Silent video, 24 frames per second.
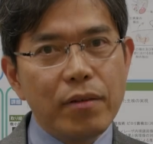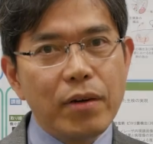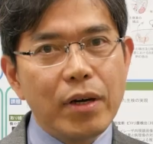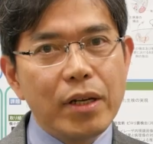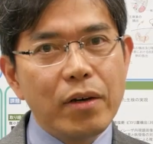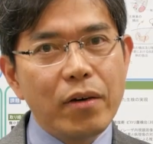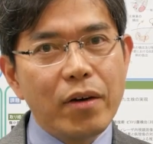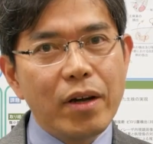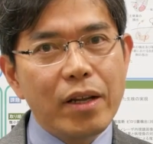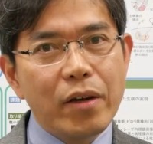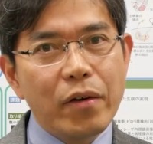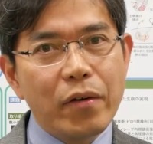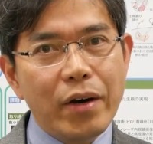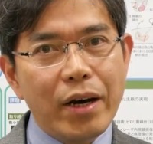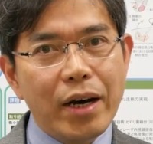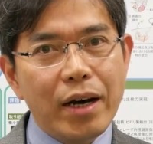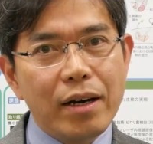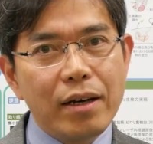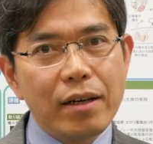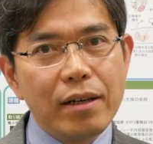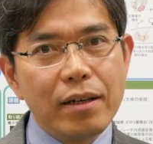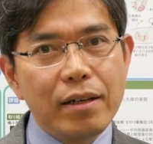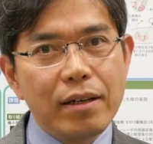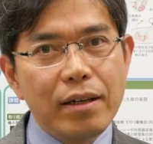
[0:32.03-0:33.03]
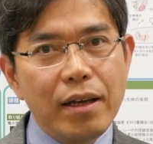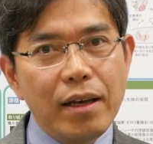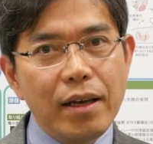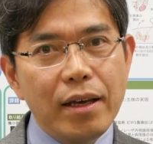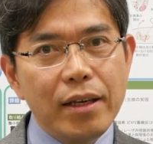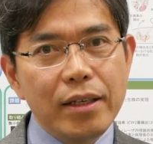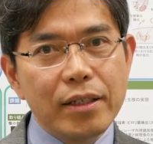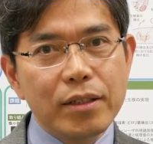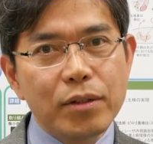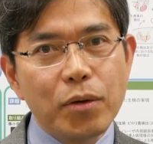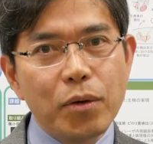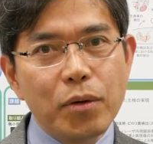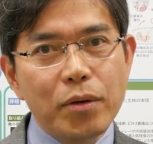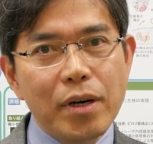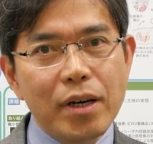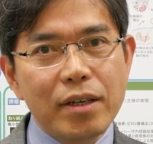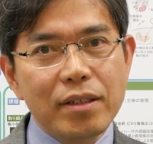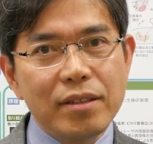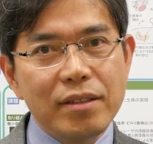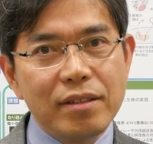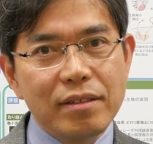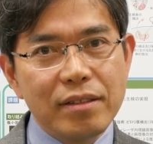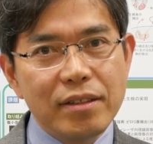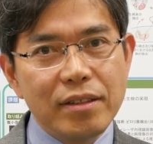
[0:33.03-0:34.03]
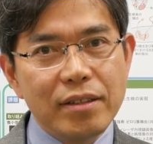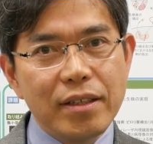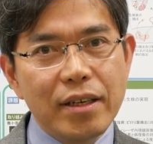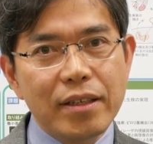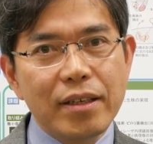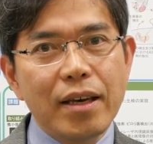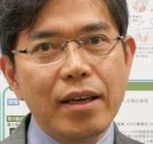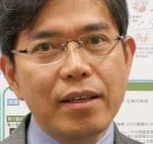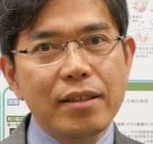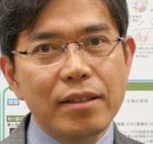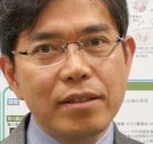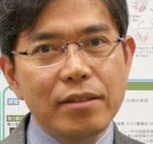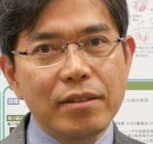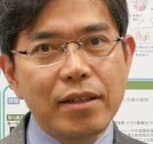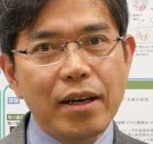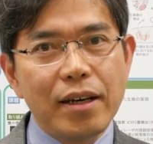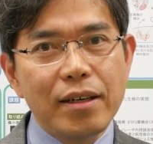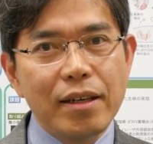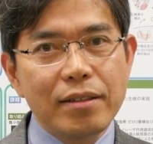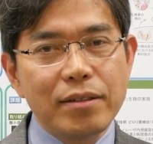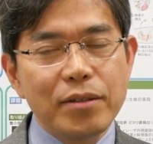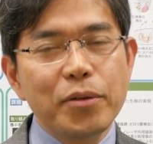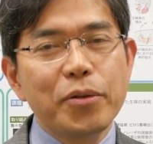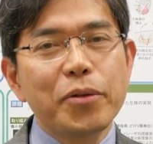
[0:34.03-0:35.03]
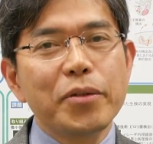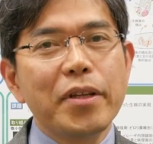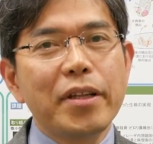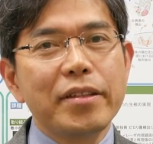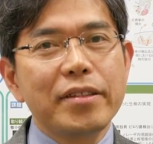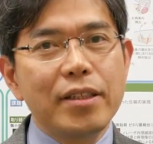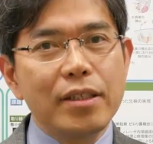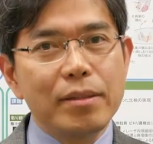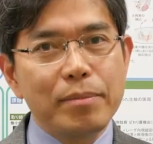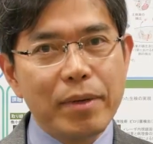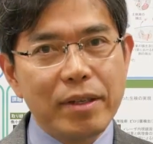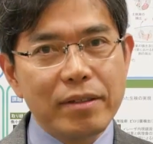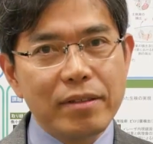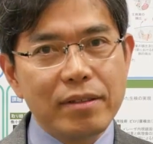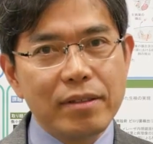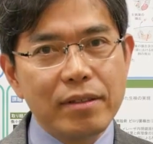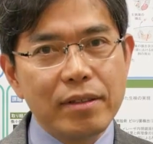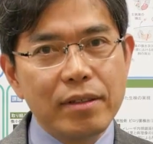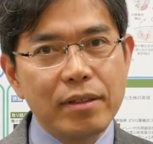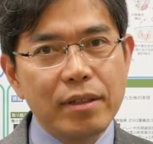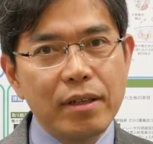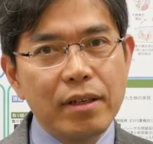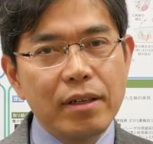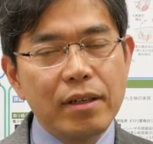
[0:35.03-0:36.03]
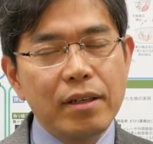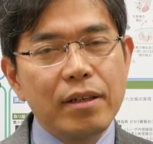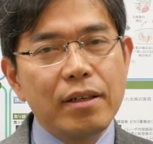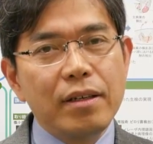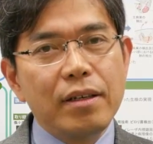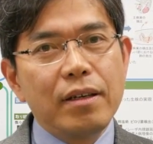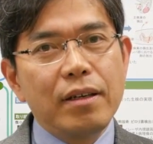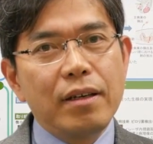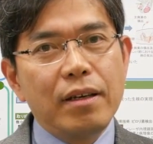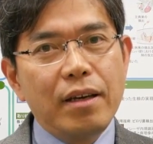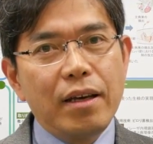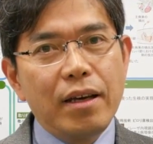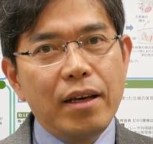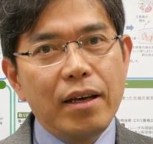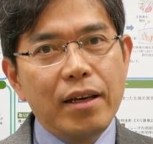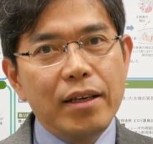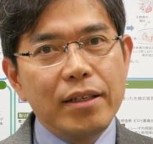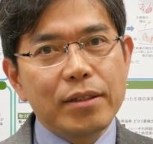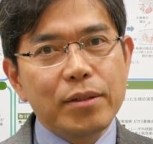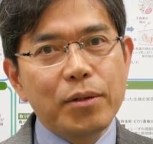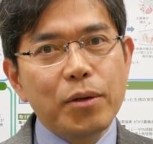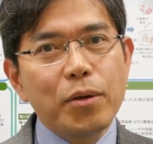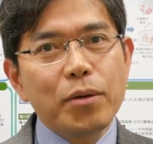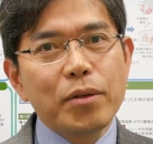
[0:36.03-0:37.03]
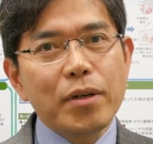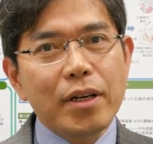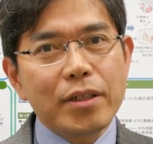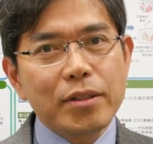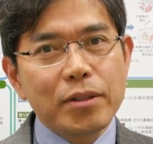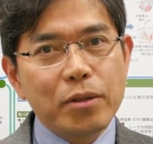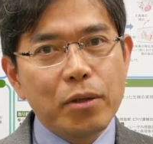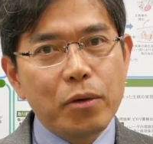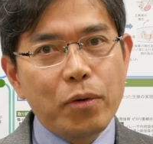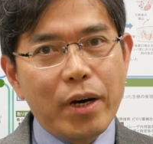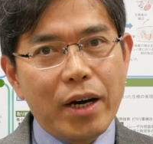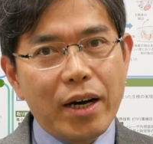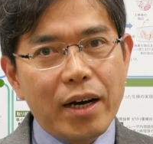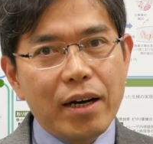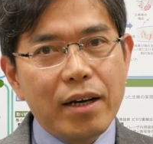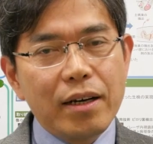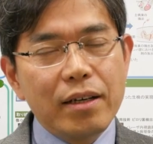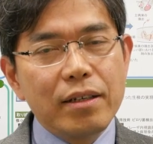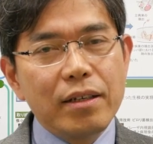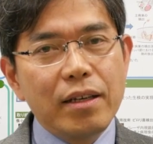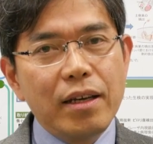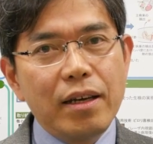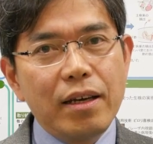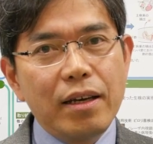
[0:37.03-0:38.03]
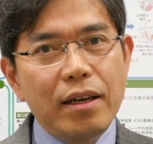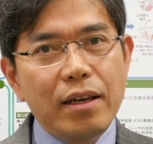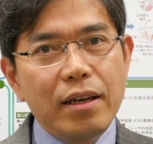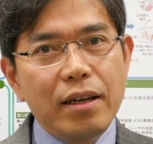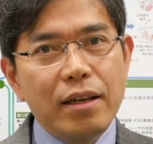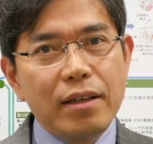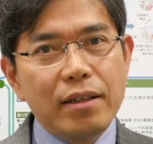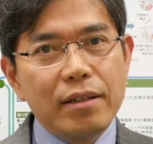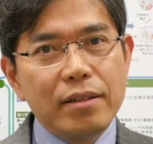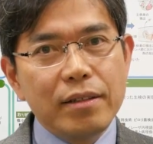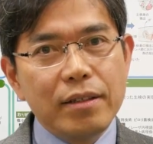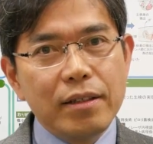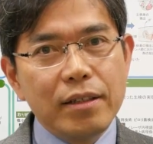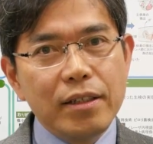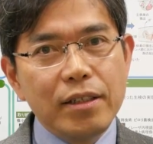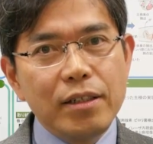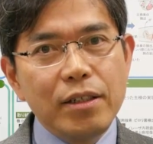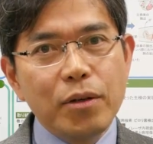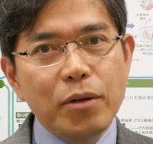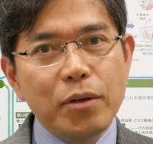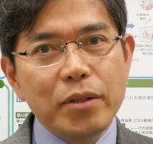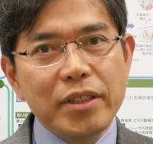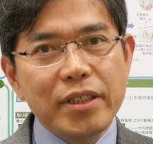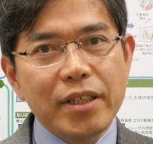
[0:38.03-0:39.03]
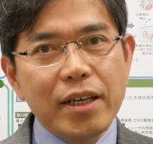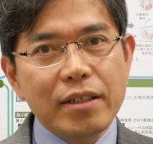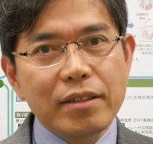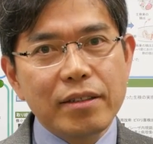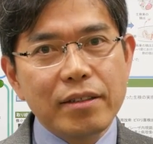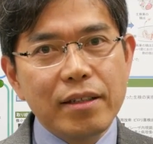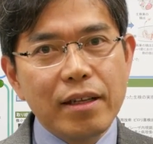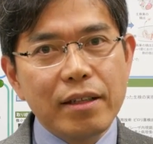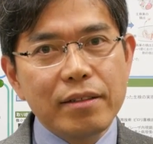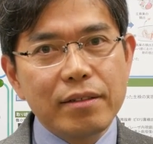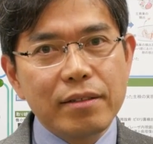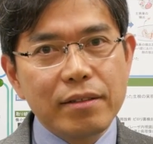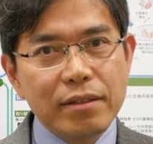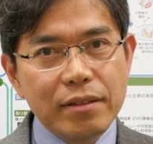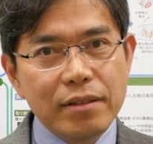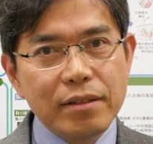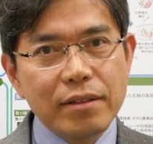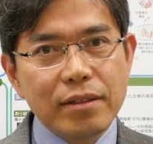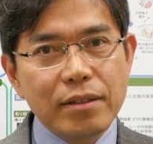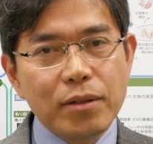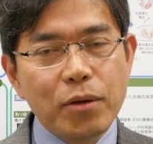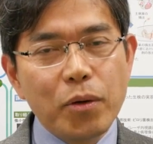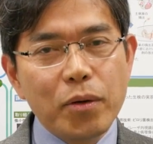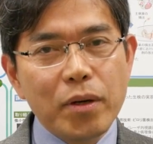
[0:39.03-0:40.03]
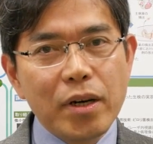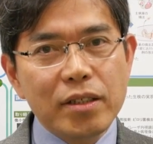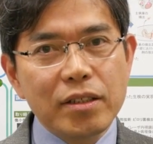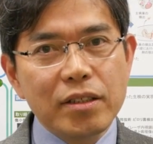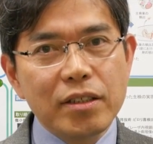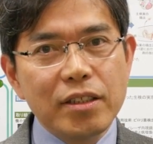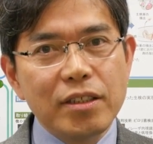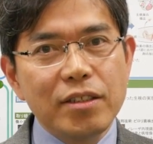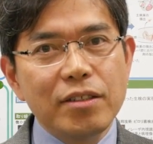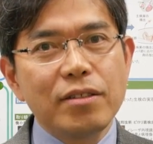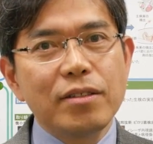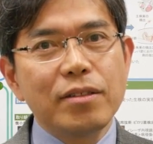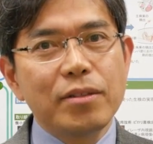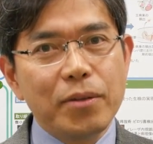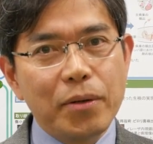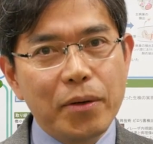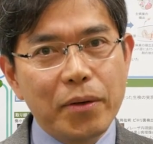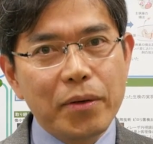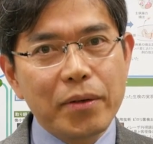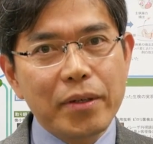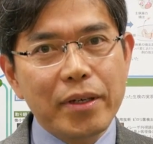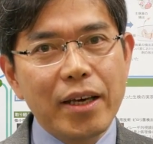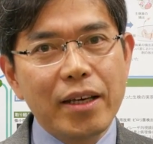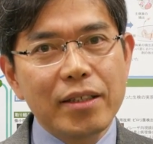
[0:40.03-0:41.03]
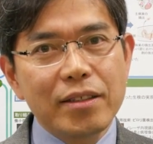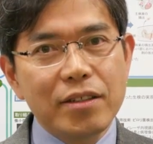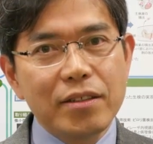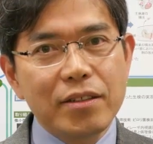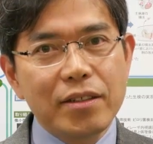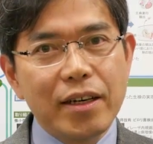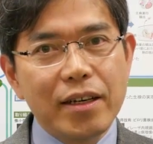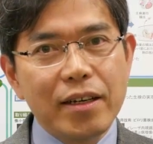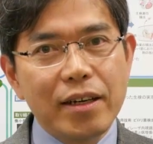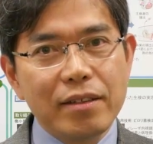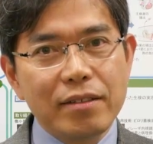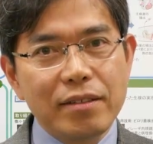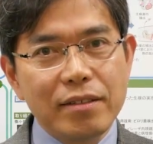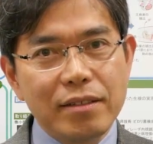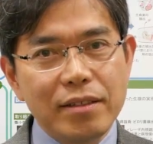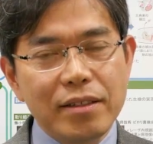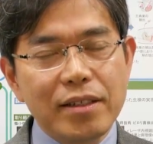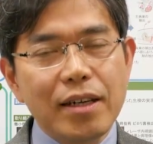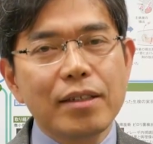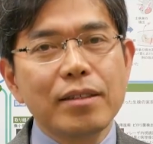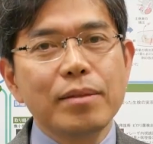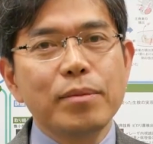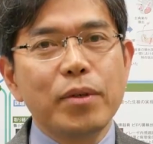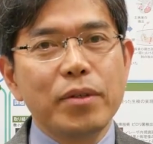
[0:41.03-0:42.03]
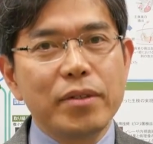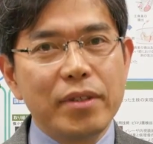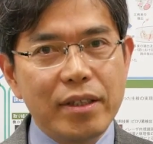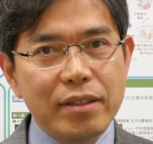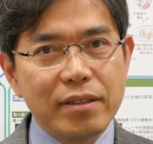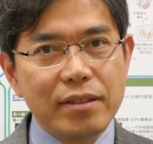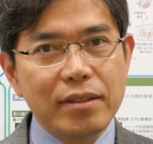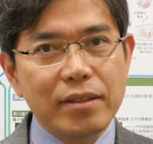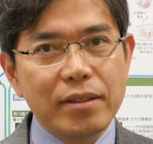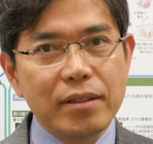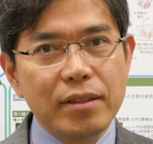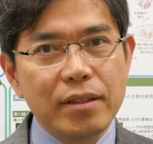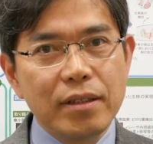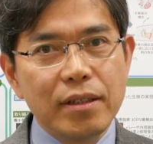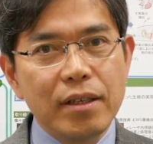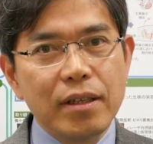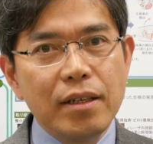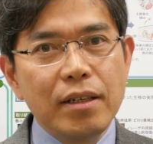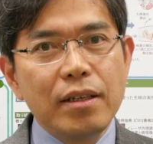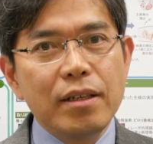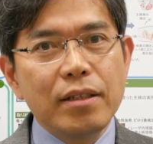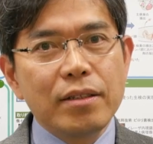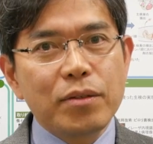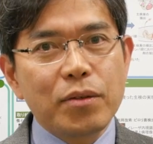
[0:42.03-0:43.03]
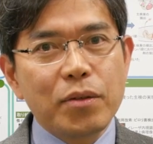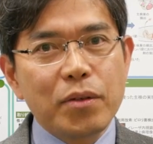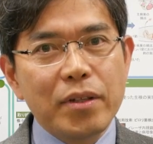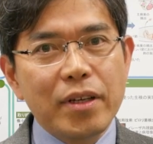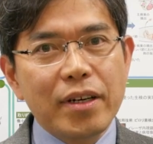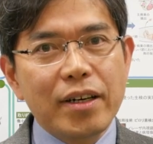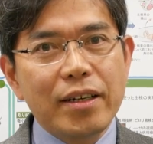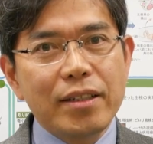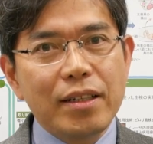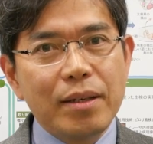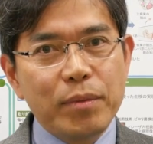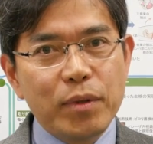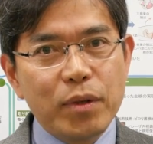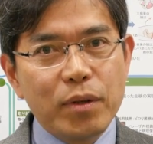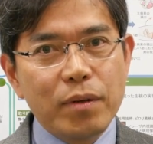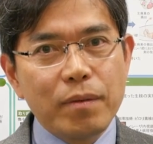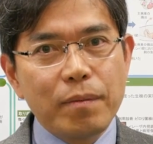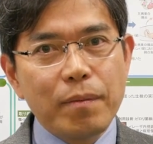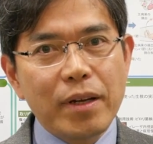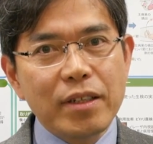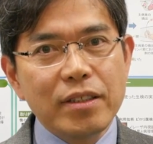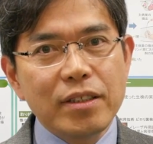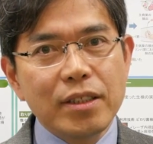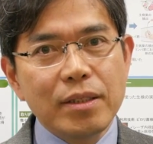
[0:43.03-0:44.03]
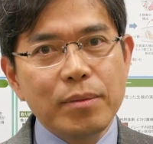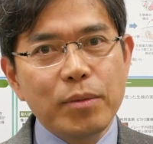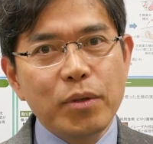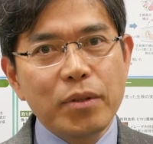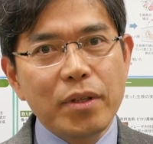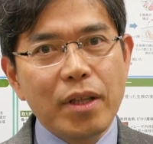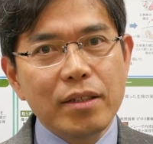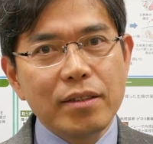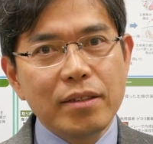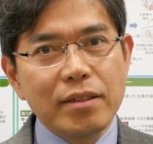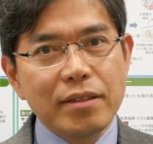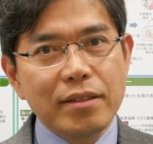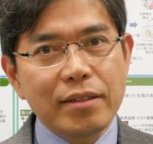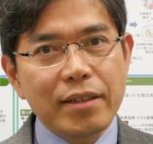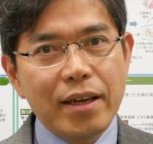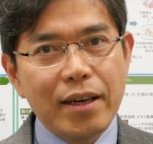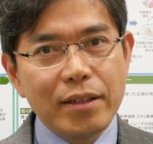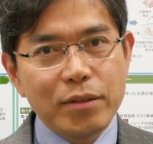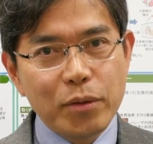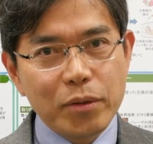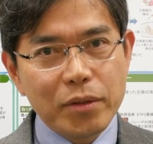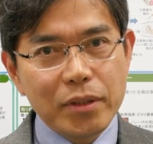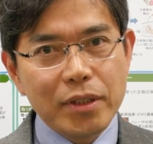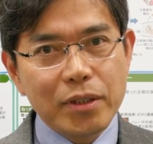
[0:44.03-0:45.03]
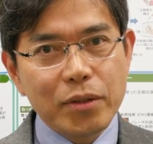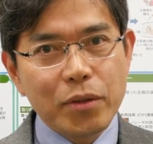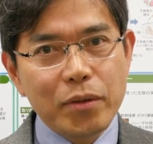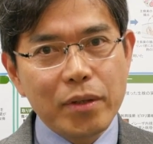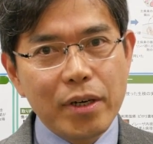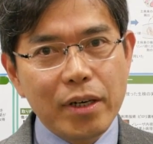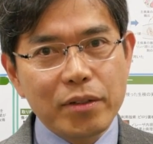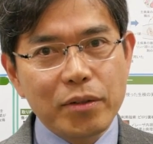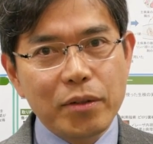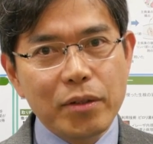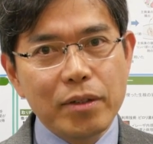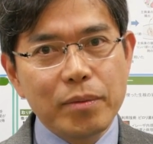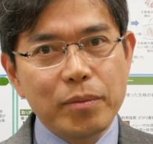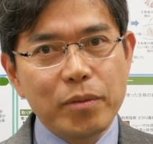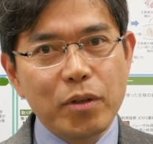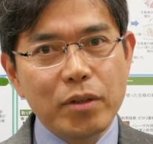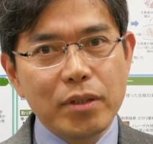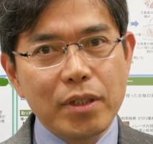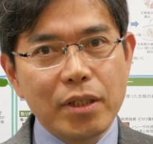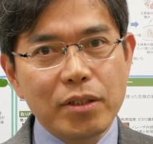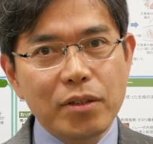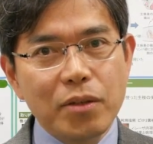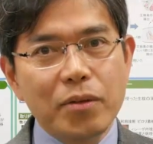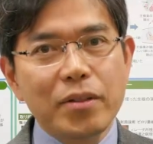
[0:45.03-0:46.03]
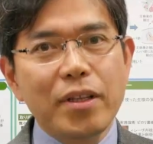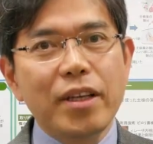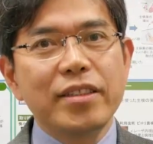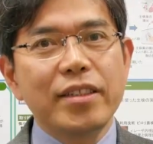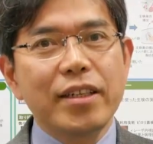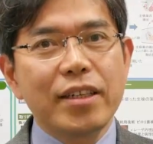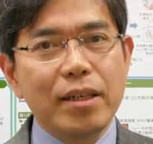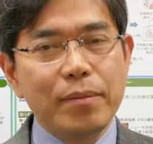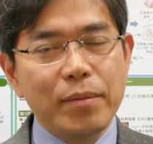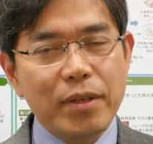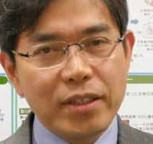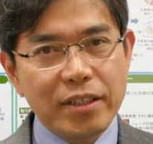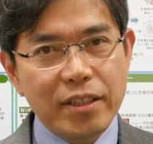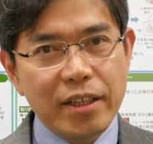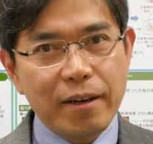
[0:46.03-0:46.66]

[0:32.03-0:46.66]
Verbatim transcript: 我々は、え移行学について研究開発を行っています、移行学とは、え医療に役立つ工学技術を研究開発する学問ですその中でもマルチモーダル計測移行学というプロジェクトを立ち上げまし